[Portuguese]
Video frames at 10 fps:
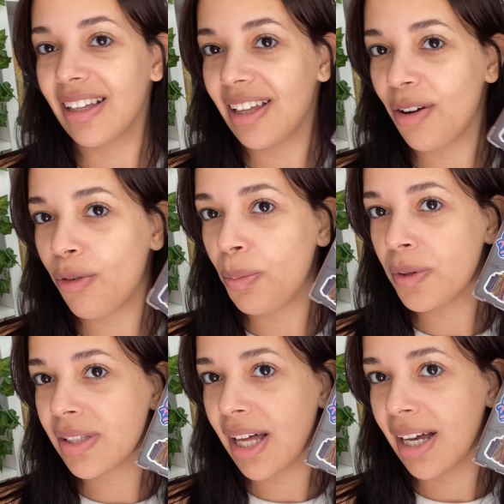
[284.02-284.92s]
Eu vou
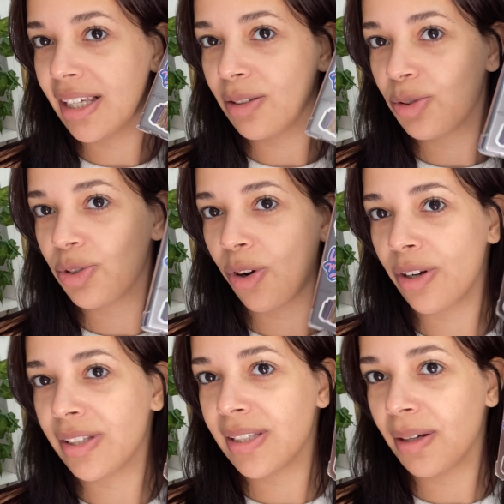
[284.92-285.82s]
postar aqui nos
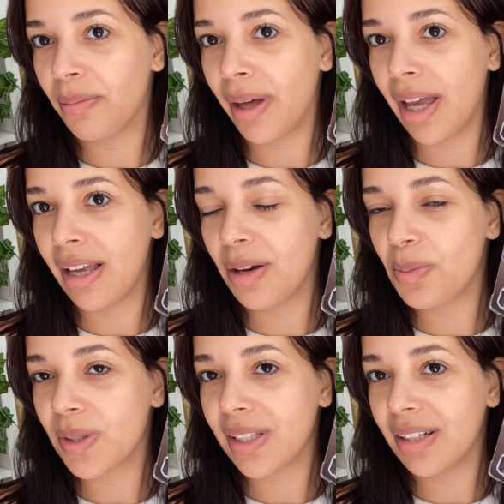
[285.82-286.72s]
shorts também. Eu
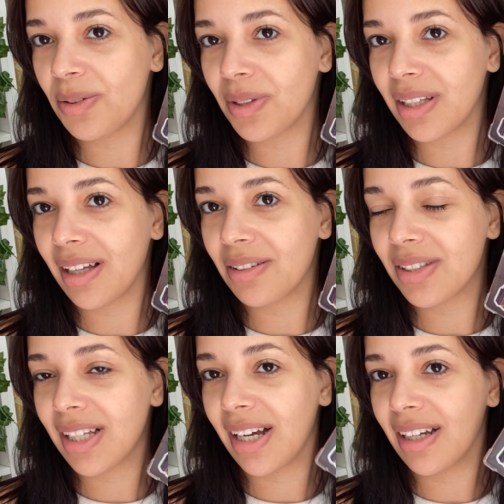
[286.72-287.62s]
postei ontem lá no
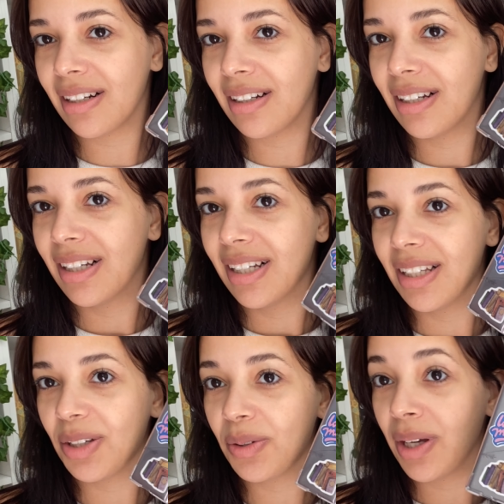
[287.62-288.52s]
Instagram
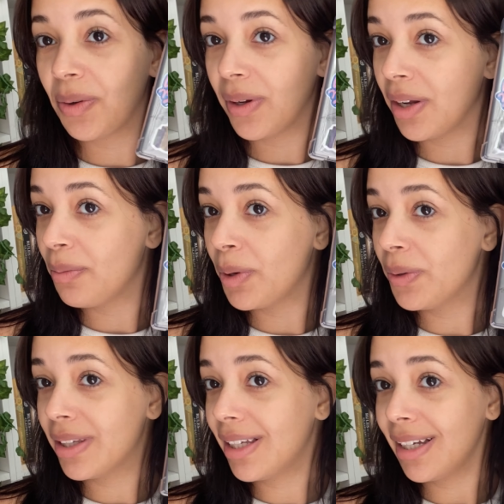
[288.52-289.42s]
que eu decorei o meu
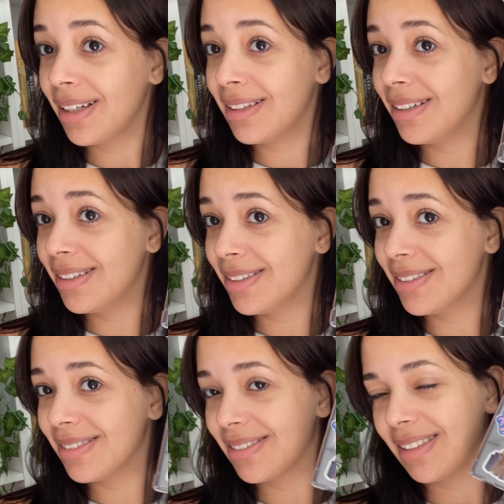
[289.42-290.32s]
Kindle.
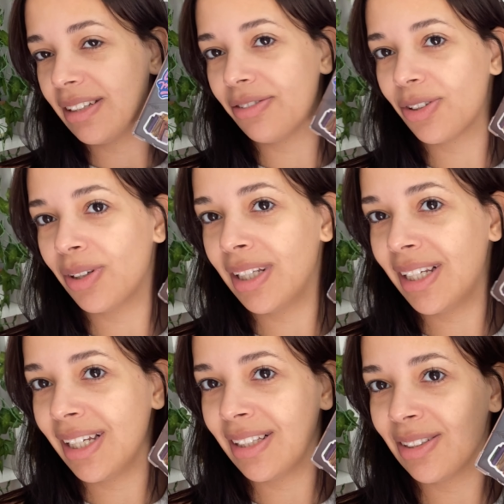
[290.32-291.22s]
E ficou
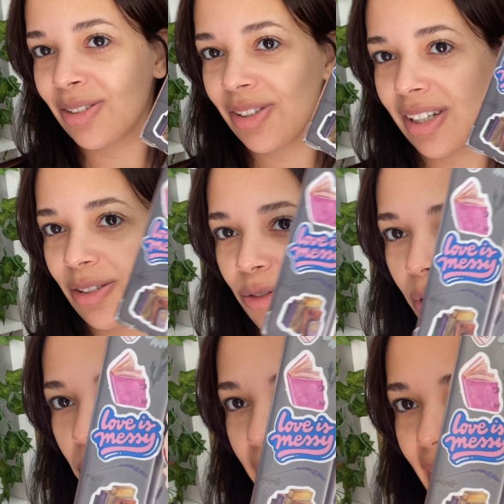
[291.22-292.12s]
lindo, gente.
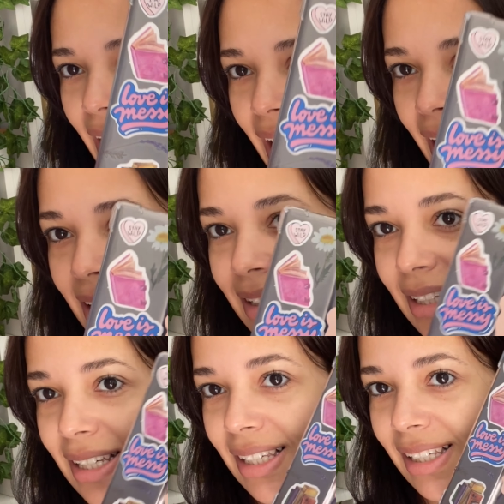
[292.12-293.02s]
Ficou a minha cara isso
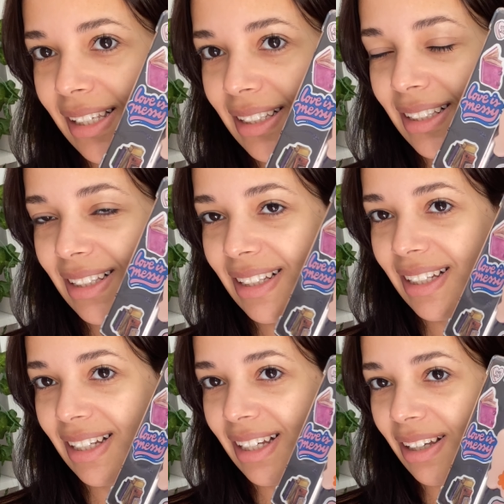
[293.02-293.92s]
aqui.
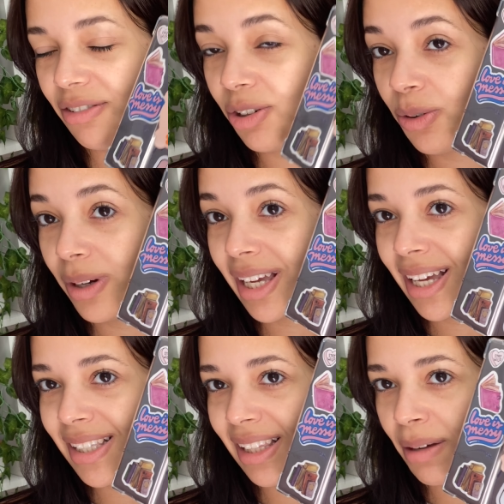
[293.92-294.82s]
Ficou
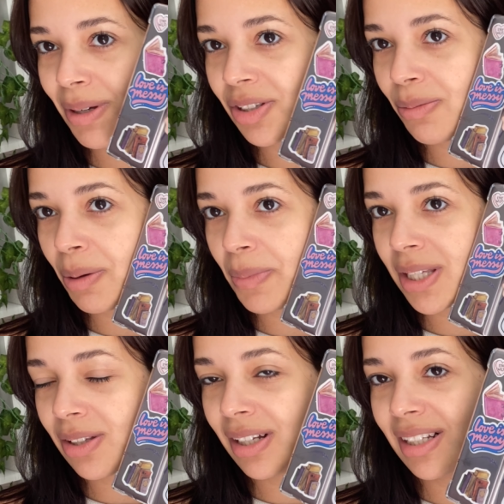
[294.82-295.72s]
exatamente a minha
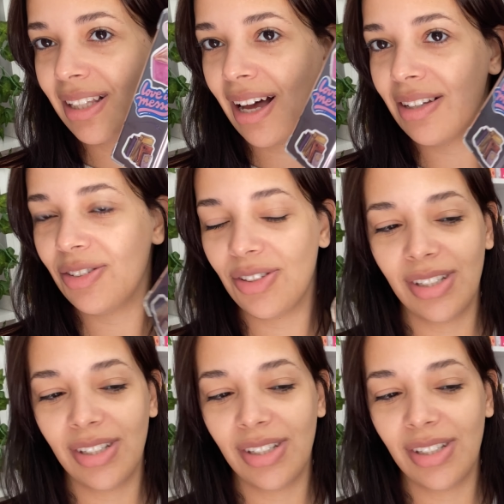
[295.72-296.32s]
personalidade.